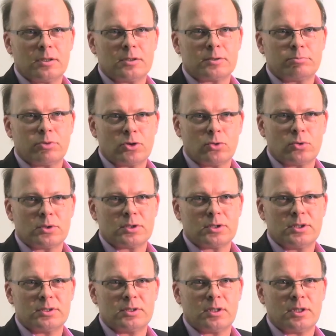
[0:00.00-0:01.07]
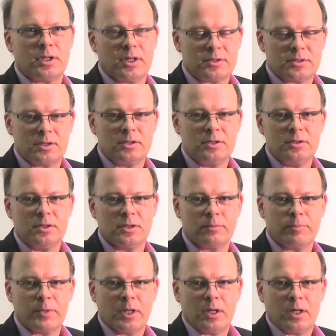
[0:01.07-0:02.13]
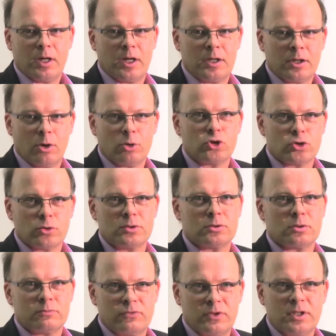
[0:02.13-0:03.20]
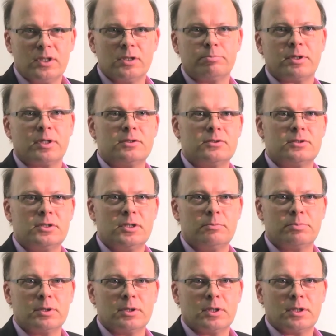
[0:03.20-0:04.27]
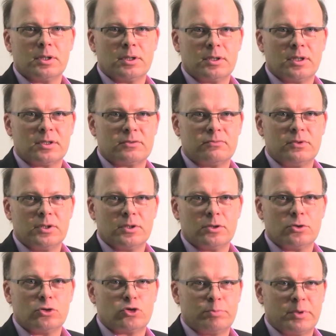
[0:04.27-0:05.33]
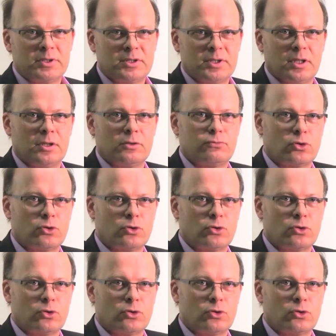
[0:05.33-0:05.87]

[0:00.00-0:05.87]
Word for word: Das Produkt ist ja in erster Linie ein Hautschutz- und Pflegeprinzip, das wir speziell für